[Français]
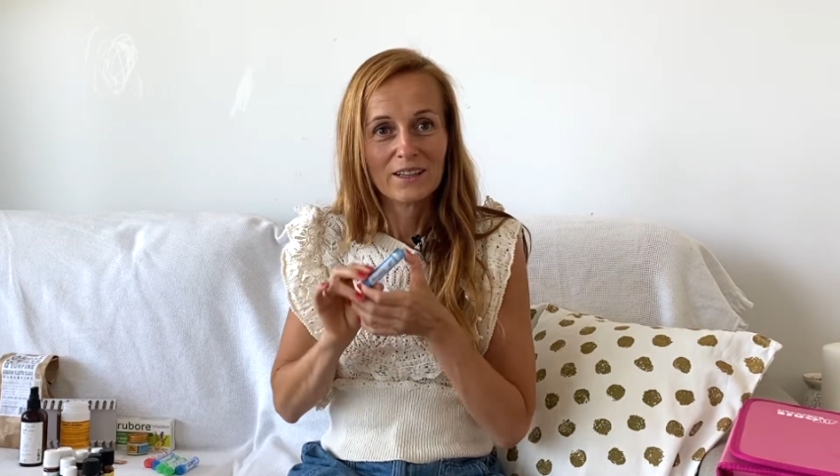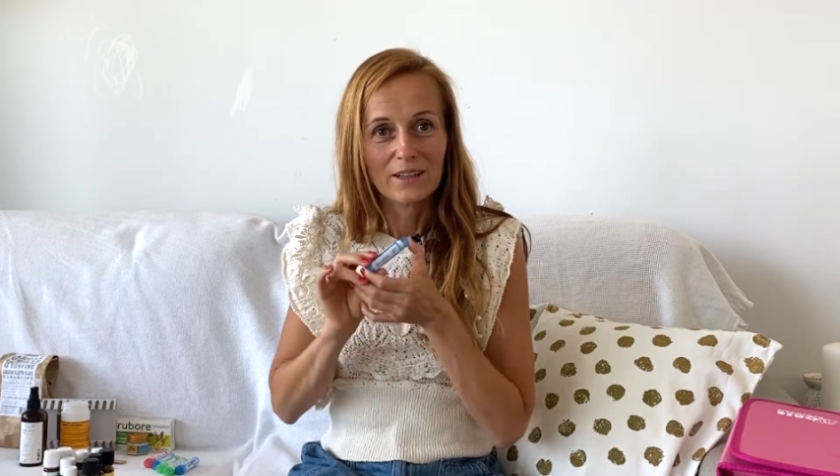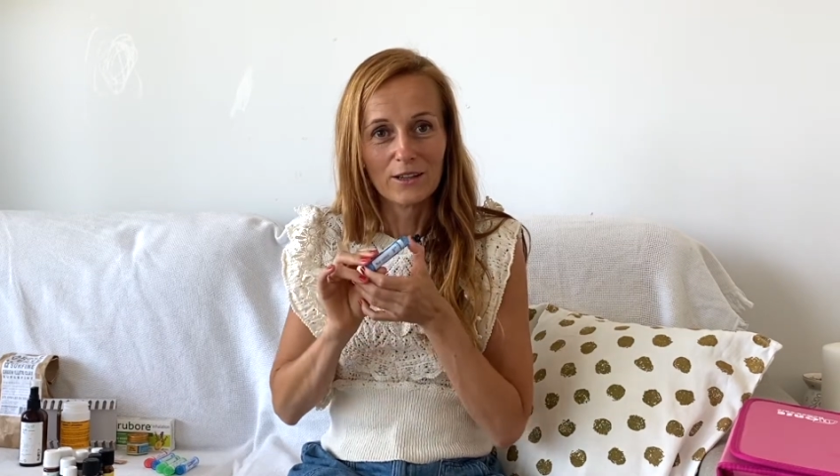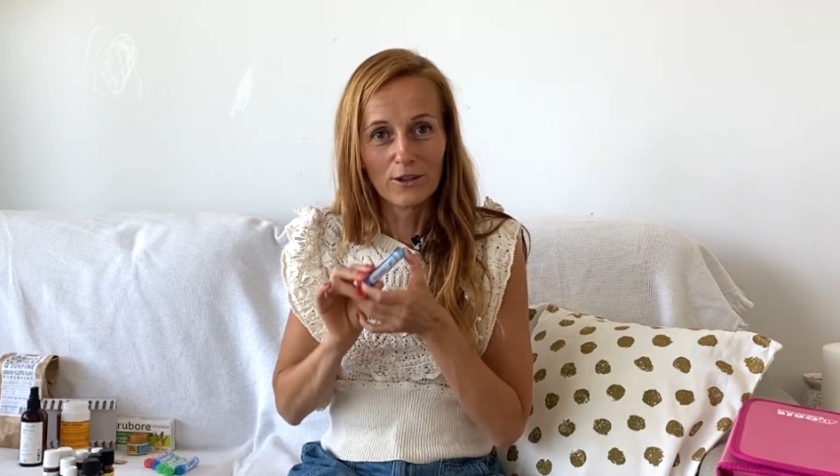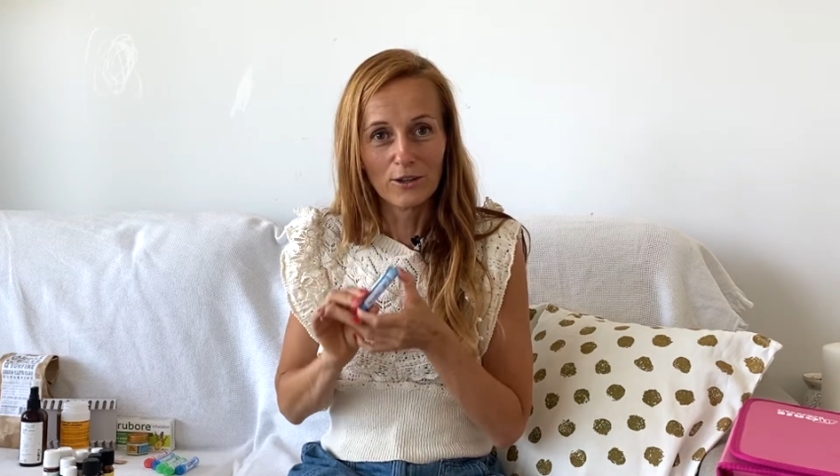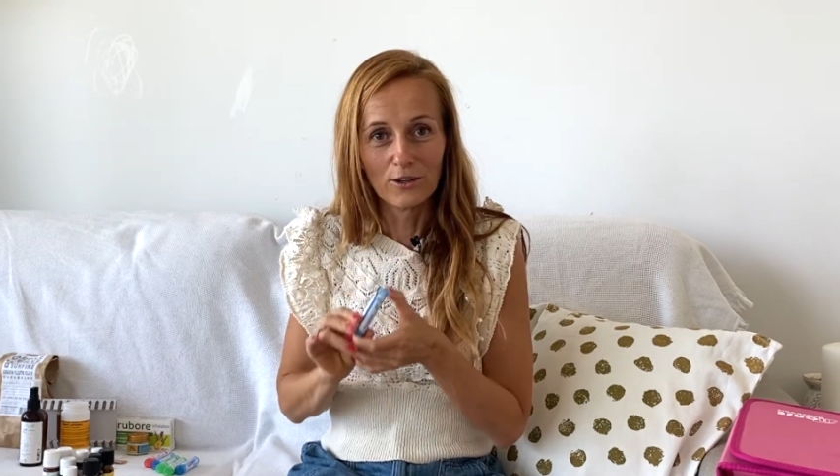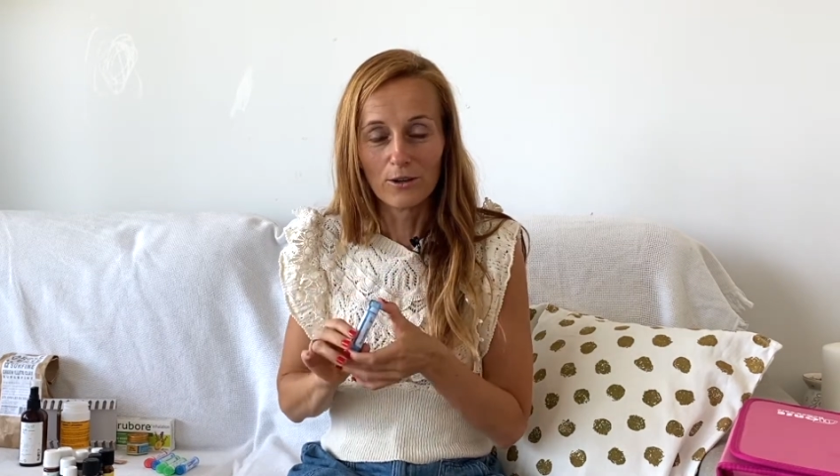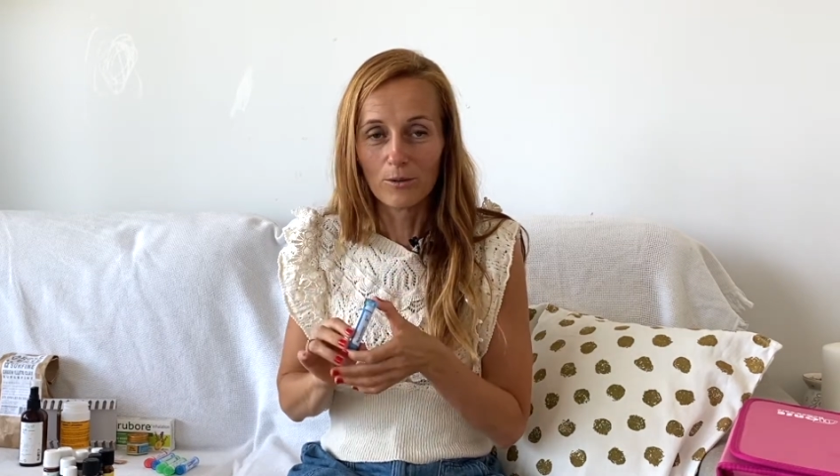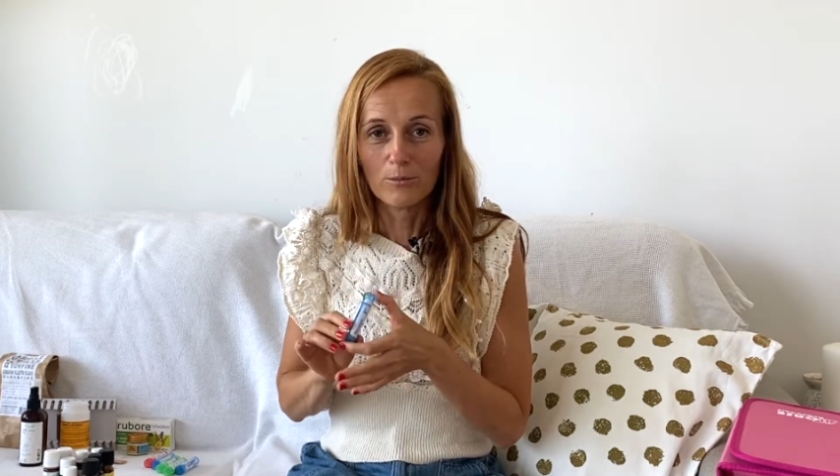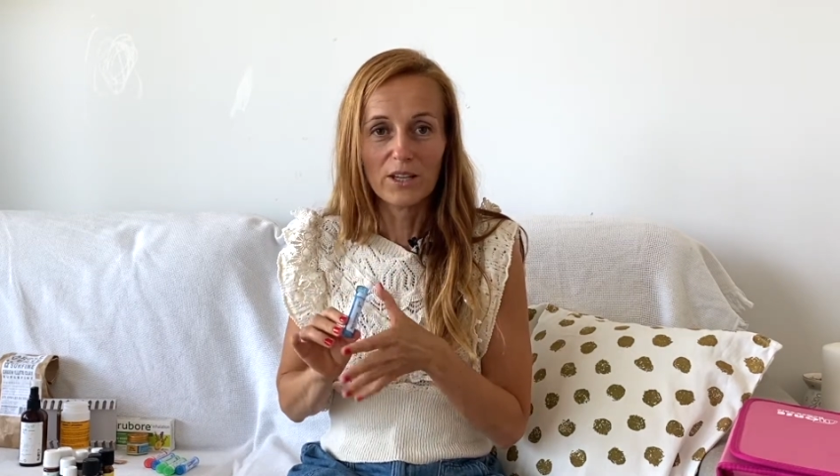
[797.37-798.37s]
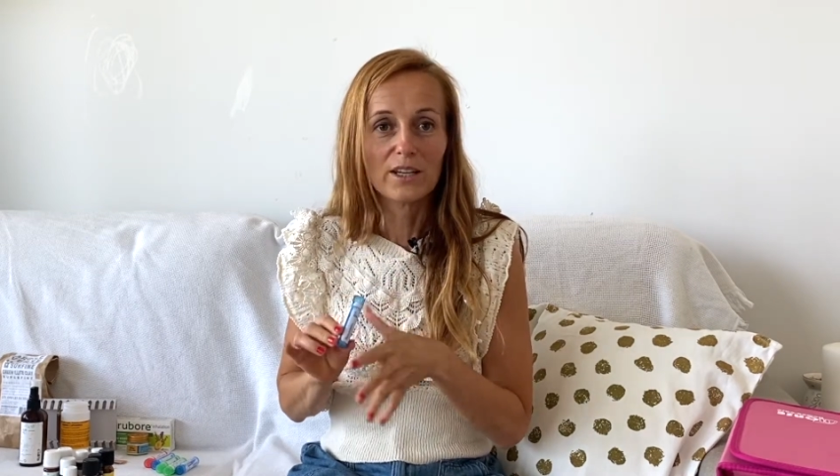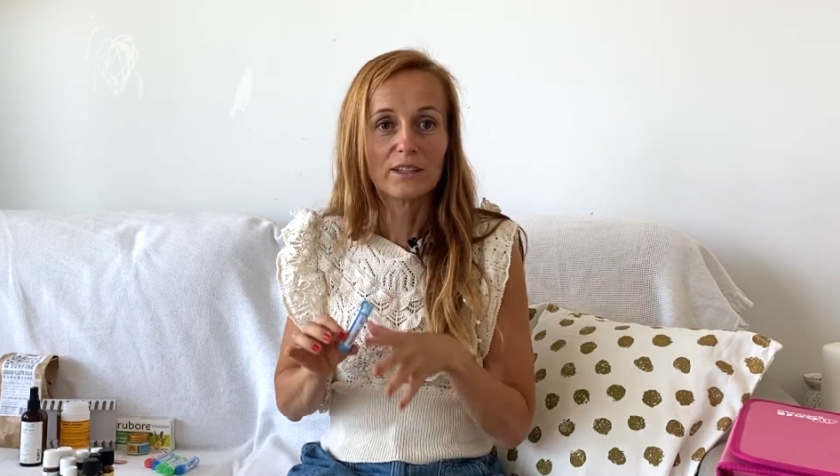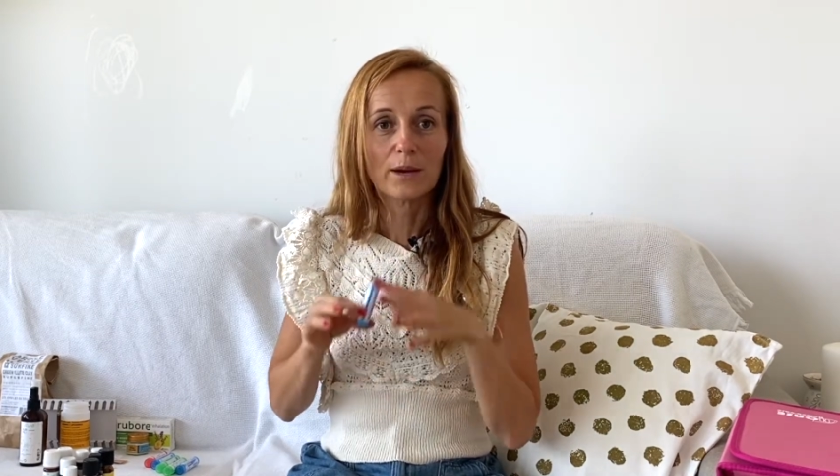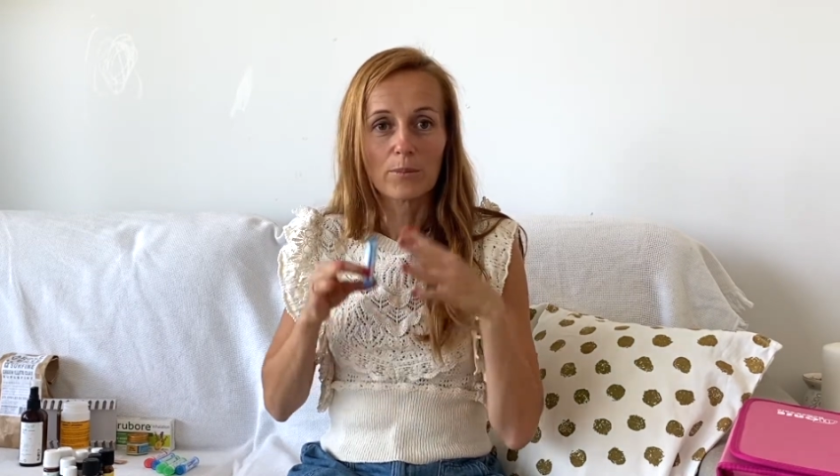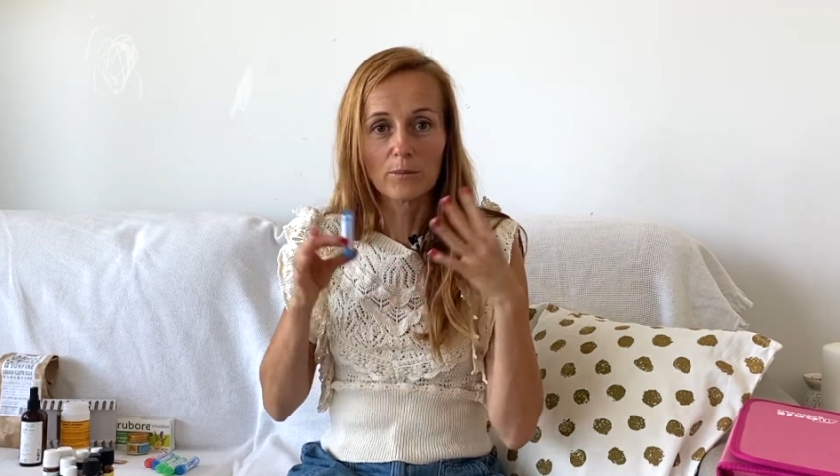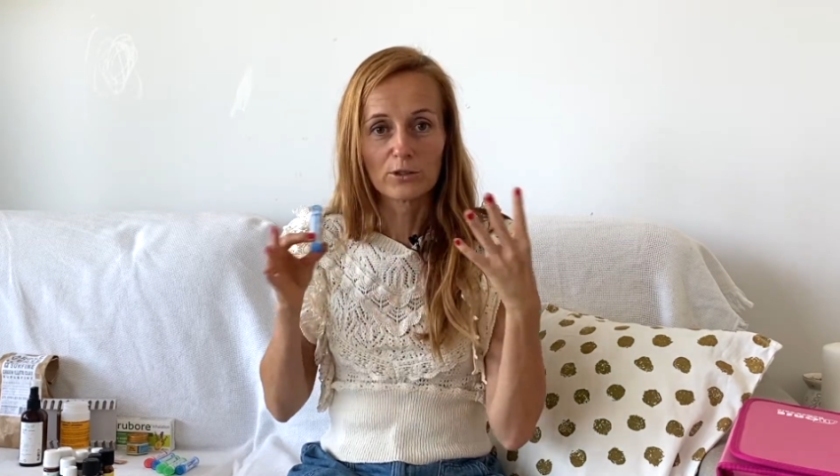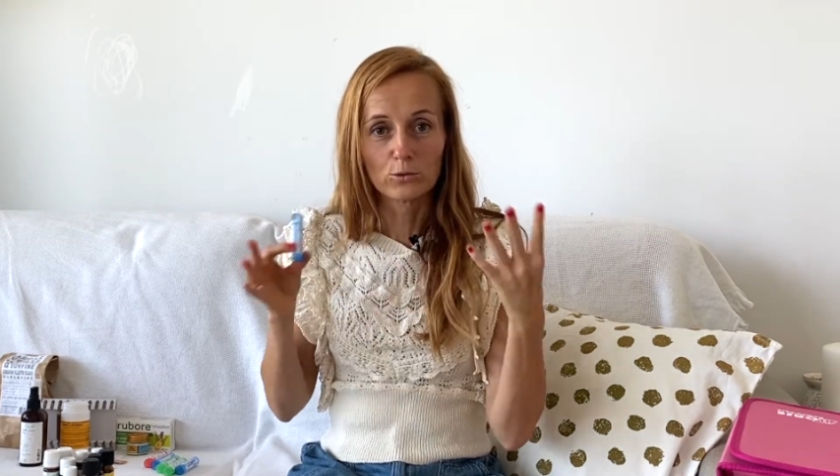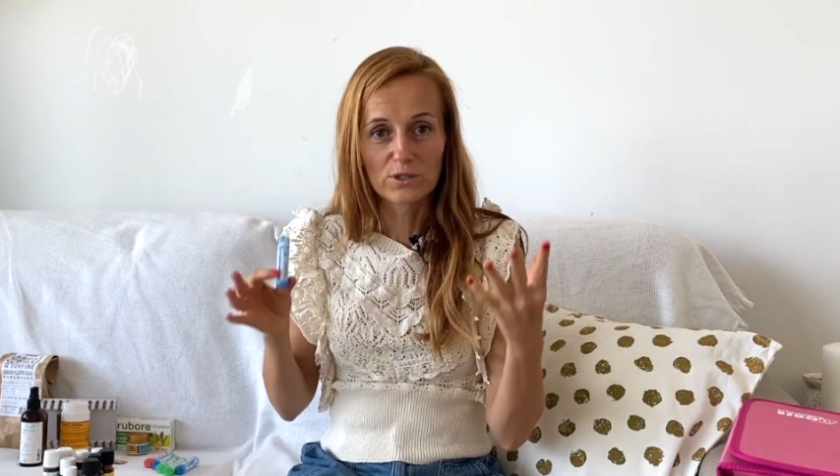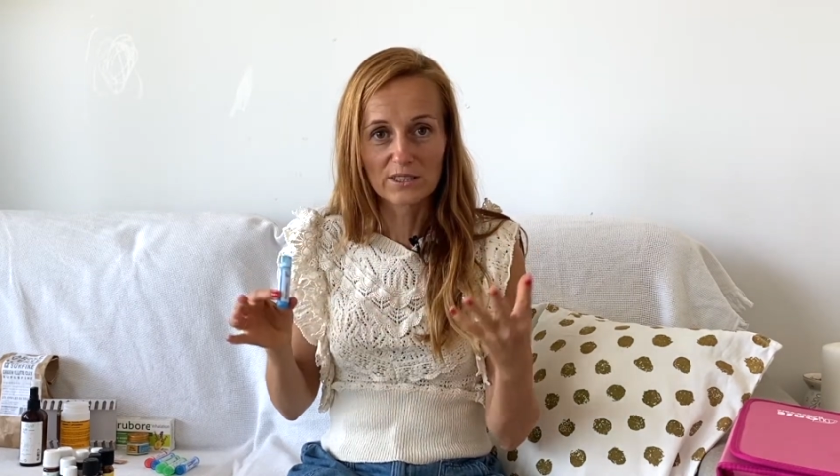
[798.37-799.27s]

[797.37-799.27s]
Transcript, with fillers: euh, mais il y a pas mal aussi